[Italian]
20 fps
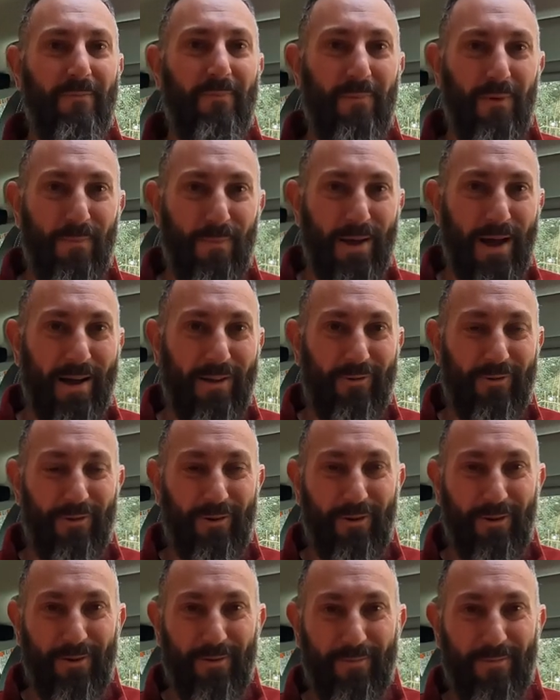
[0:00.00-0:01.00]
mi
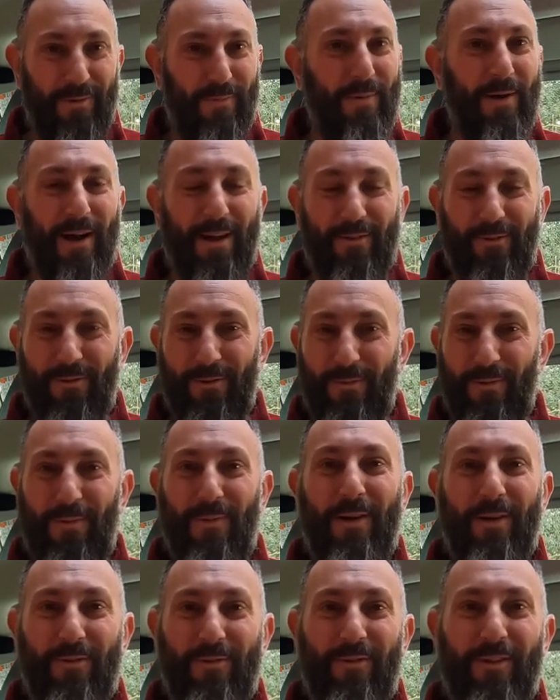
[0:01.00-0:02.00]
piacciono, mi piacciono, mi
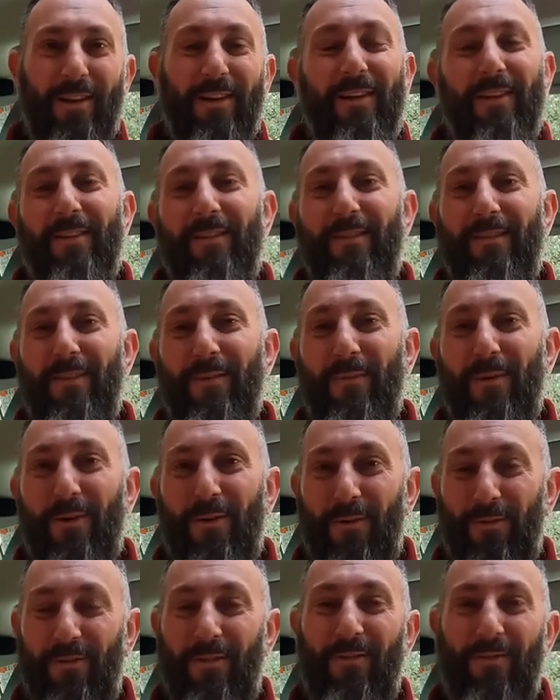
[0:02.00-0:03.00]
piacciono tantissimo,
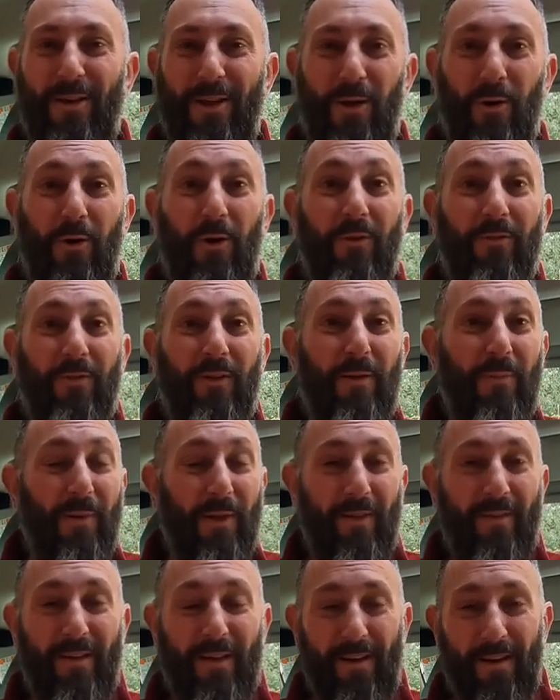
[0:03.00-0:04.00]
così vedo cosa ne
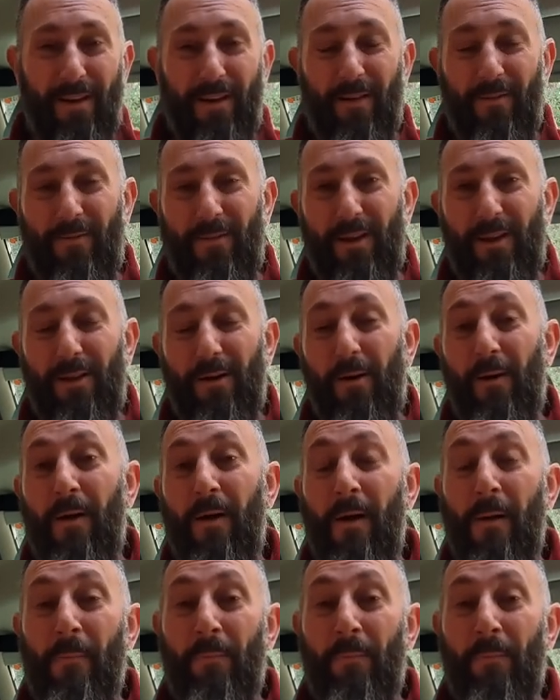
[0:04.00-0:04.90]
pensate dei video